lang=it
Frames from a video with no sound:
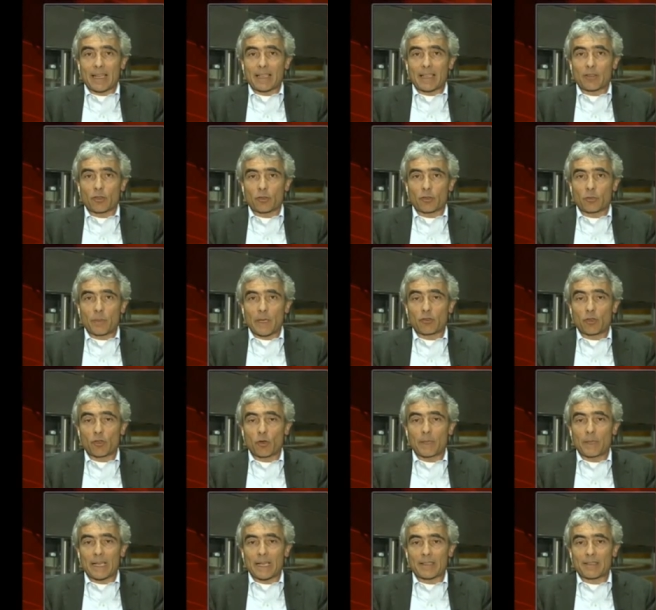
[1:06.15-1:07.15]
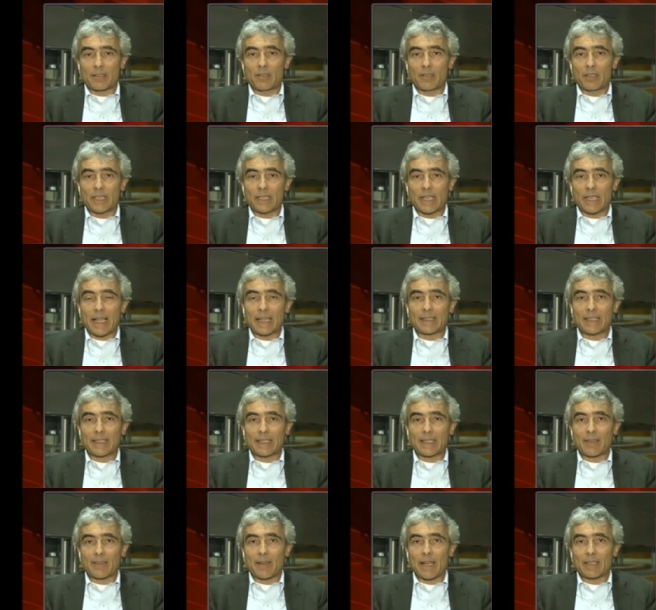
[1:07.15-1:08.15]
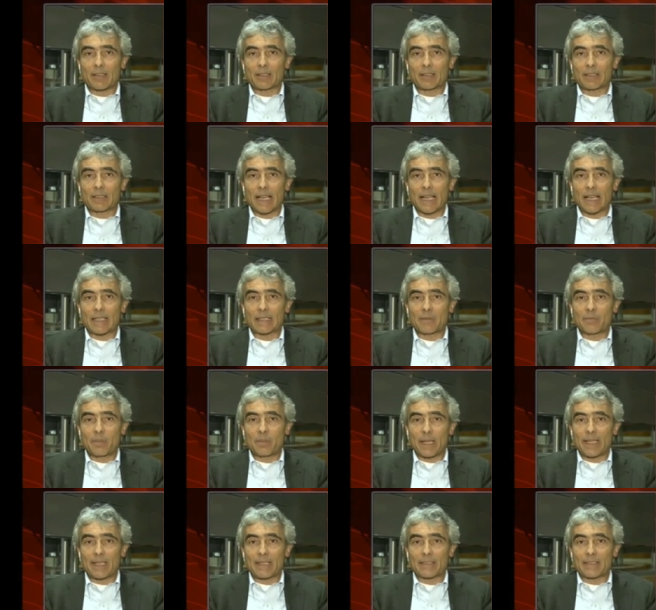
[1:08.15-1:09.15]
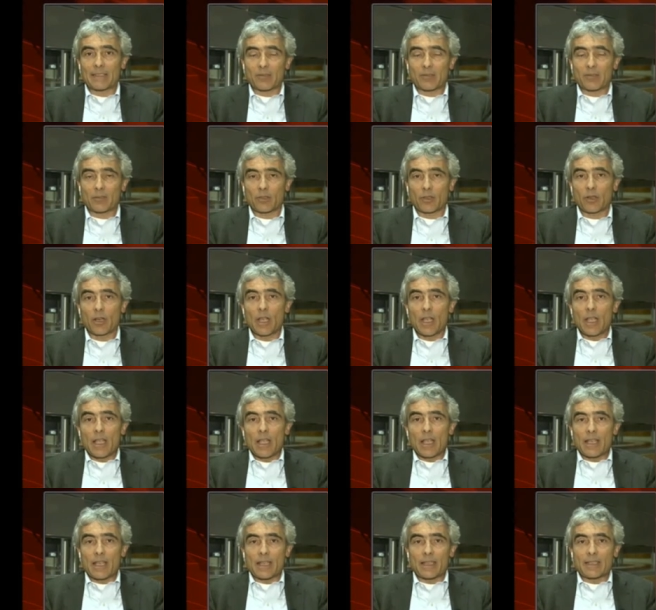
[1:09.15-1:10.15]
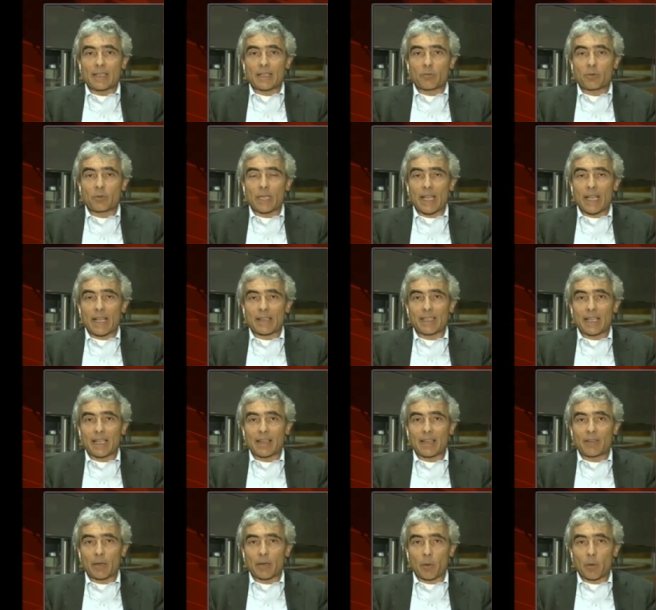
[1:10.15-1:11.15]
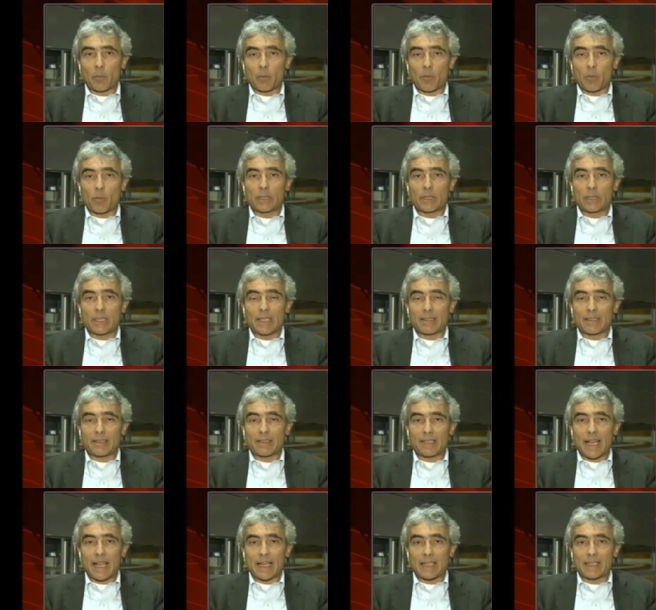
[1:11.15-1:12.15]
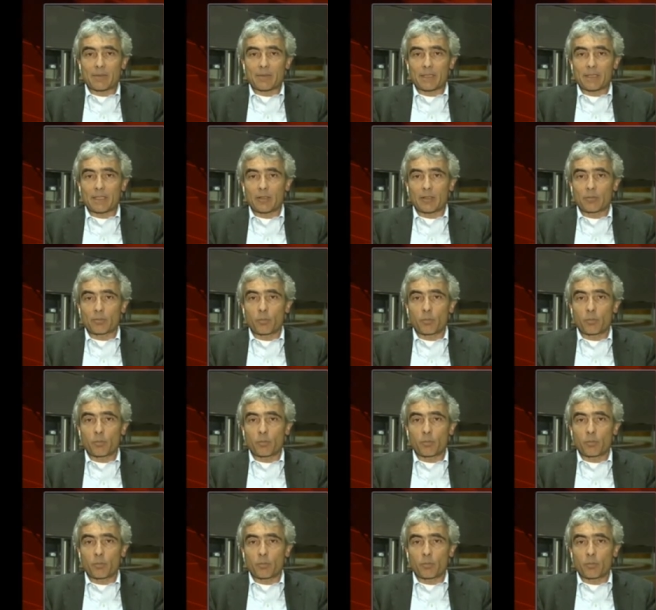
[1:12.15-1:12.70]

Hanno spesso operazioni anche che vanno al al di là del paese, sono eh, in alcuni casi delle vere e proprie multinazionali, quindi